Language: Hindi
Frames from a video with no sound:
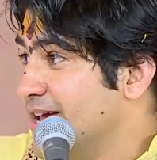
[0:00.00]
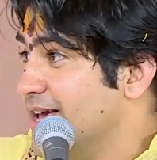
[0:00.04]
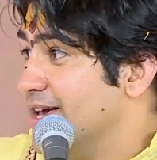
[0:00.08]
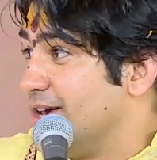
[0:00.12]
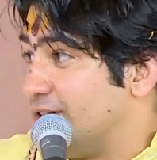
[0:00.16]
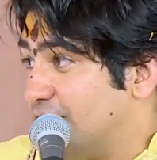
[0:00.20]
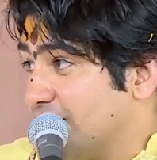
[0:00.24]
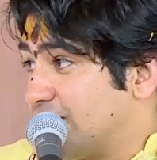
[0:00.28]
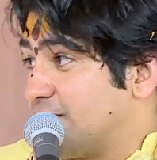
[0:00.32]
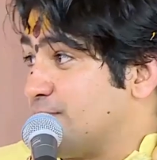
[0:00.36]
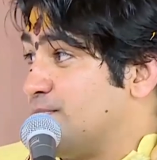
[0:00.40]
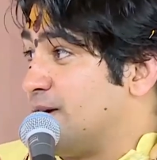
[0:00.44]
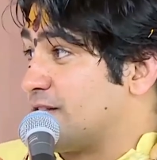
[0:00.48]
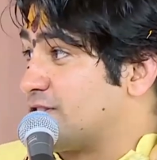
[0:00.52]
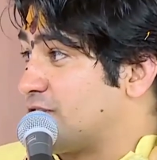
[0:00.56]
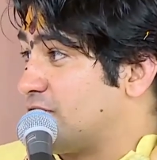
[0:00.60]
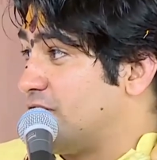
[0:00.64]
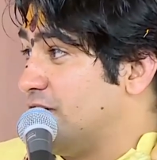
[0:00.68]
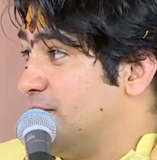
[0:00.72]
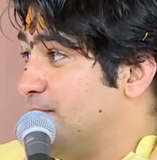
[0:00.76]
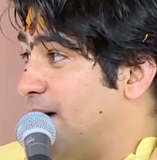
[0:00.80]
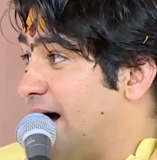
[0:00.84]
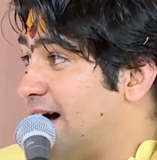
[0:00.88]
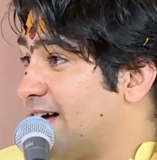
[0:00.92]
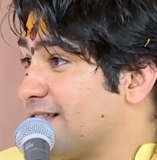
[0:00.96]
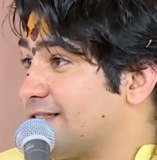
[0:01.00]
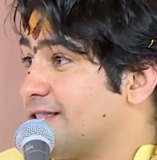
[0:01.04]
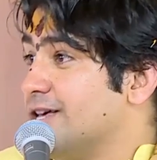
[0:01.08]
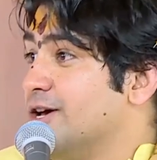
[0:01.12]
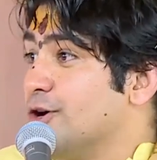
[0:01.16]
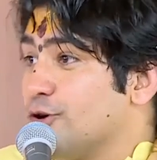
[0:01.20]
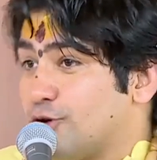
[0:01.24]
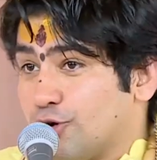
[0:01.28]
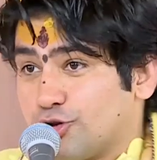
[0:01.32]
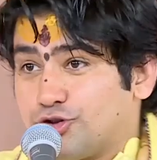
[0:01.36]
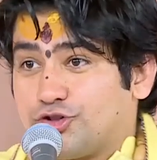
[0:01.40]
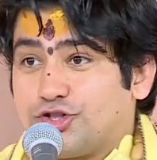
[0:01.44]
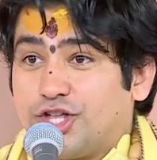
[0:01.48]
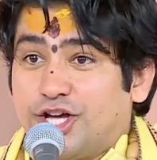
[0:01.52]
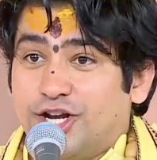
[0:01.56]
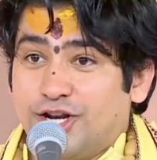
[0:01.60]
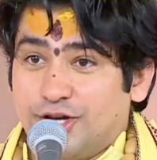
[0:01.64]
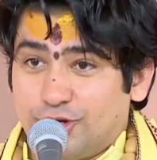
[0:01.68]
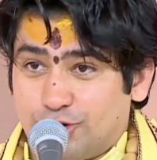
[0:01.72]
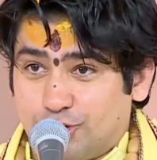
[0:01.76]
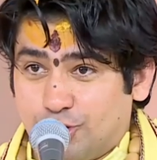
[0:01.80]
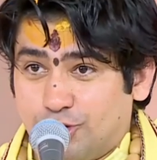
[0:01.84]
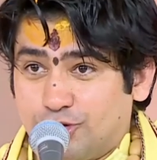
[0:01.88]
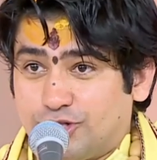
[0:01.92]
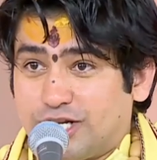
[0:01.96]
किस्मत की बात कुत्ते ने
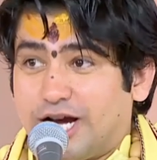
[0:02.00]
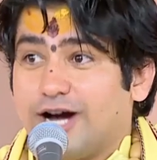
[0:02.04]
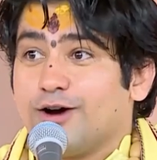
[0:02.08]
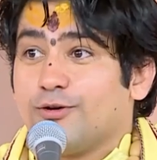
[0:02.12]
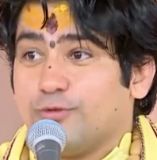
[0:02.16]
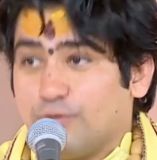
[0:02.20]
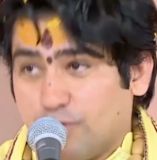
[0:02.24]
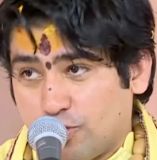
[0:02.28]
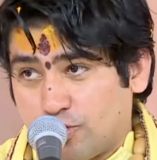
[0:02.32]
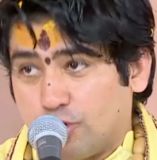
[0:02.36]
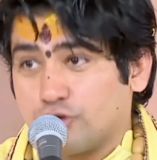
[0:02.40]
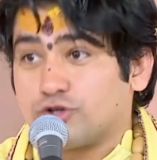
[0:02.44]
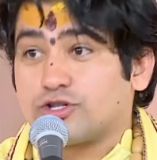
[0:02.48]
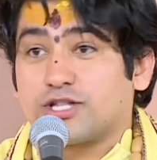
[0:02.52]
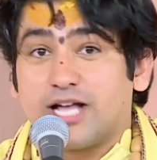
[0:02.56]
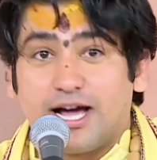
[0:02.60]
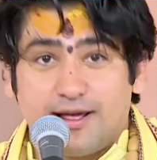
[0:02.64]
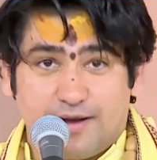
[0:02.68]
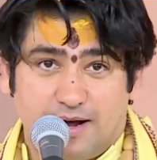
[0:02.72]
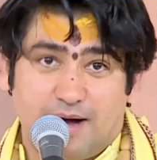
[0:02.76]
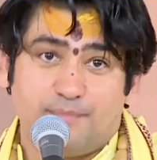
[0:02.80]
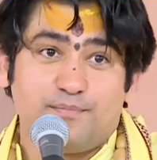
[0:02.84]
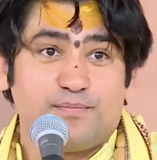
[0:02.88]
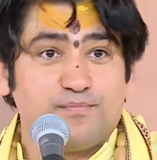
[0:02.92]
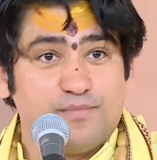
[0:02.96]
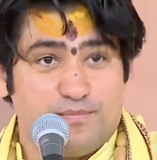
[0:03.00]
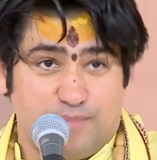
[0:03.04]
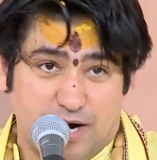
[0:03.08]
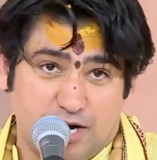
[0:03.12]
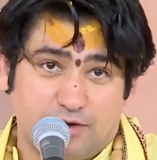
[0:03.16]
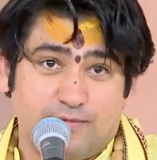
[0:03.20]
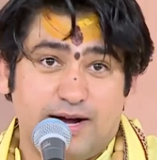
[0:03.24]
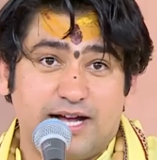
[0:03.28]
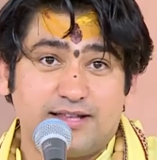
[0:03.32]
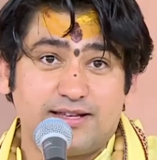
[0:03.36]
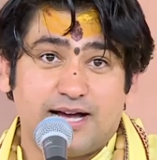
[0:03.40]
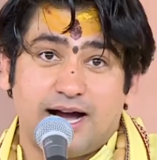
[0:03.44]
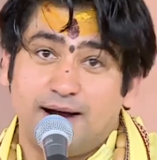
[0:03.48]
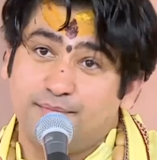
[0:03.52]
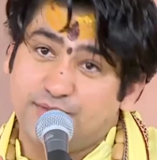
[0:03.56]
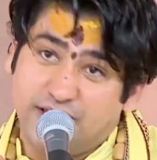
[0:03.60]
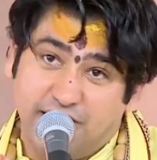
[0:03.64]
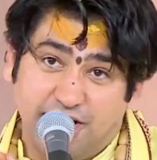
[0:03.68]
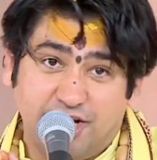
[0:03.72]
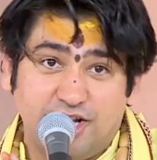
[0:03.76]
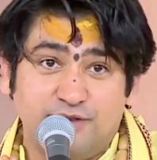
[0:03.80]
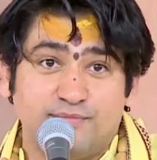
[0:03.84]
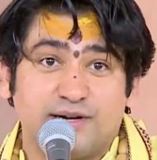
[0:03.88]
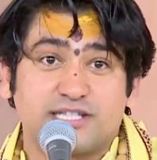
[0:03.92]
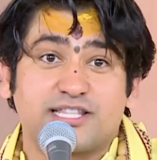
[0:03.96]
सोचा वो कुत्ता अब भगवान हम
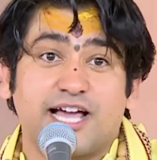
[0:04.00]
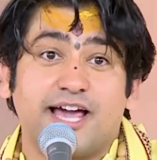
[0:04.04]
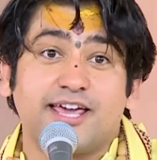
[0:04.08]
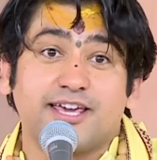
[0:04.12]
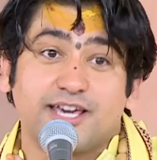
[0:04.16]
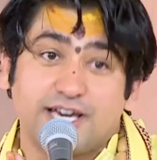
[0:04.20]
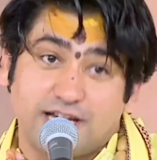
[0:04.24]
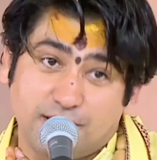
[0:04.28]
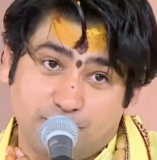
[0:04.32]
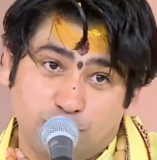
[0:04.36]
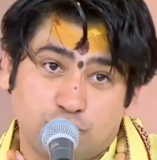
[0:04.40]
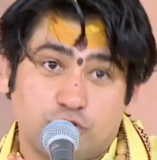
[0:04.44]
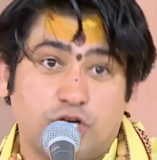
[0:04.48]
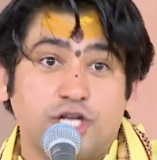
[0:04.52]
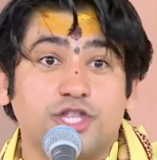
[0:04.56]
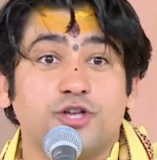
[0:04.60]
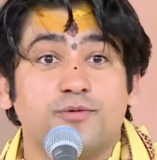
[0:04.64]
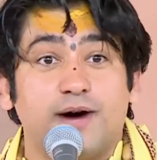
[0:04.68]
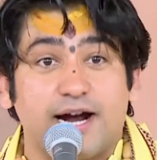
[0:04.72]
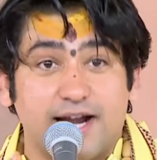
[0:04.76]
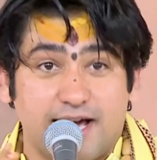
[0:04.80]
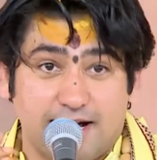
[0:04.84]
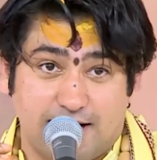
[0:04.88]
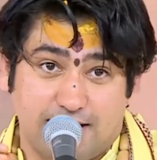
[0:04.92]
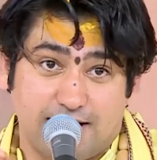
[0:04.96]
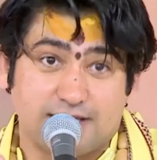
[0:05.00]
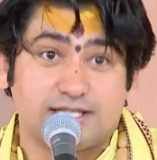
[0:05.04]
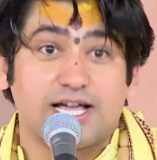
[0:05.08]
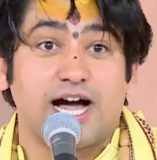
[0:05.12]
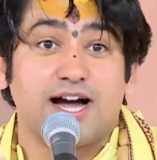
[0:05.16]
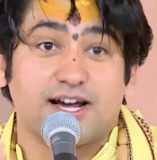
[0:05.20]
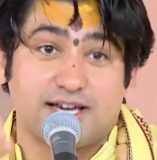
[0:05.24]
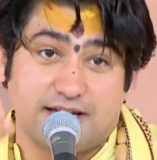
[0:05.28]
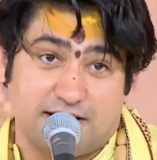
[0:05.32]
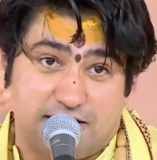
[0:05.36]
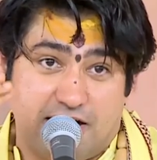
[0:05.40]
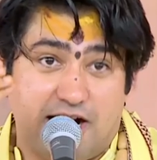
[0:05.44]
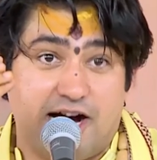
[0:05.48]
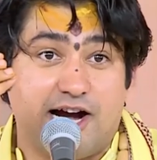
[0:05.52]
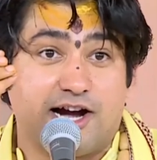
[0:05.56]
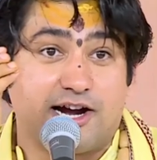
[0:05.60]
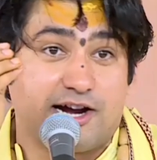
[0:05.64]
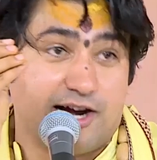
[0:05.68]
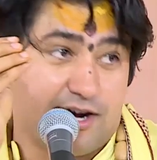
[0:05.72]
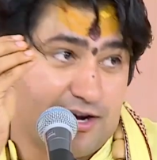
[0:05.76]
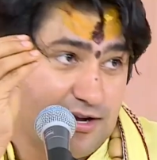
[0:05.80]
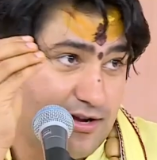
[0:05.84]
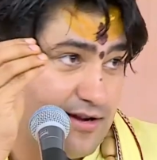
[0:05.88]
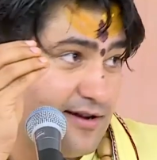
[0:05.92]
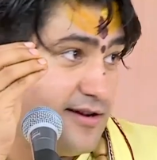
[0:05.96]
ये नहीं बताएंगे कि वो छिंदवाड़ा का था कि कहाँ का